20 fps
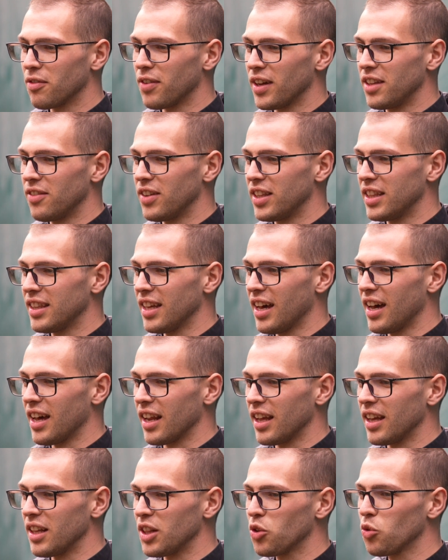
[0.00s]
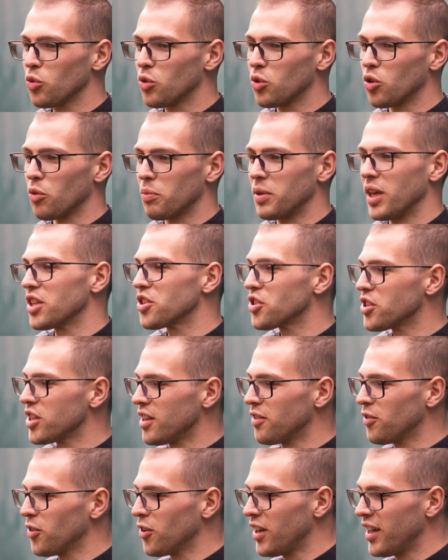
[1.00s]
fa diventare tutto
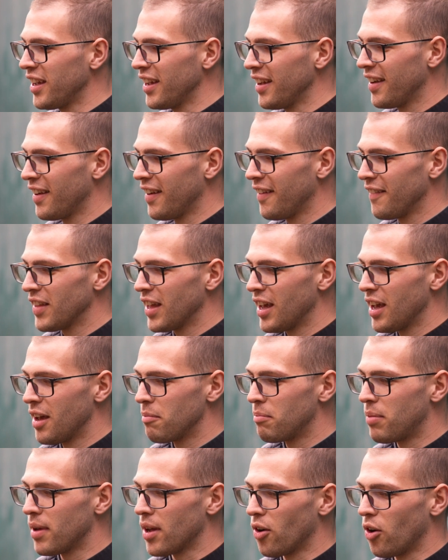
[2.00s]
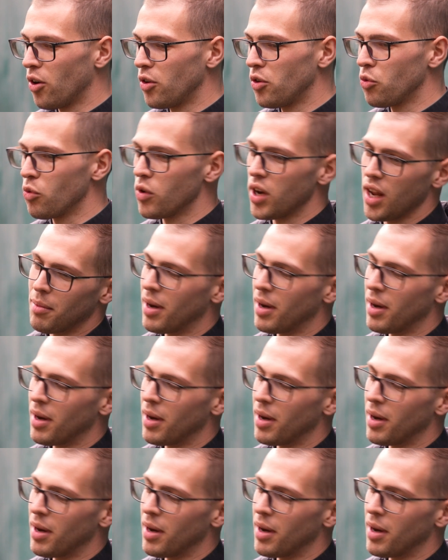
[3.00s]
piacevole, però nulla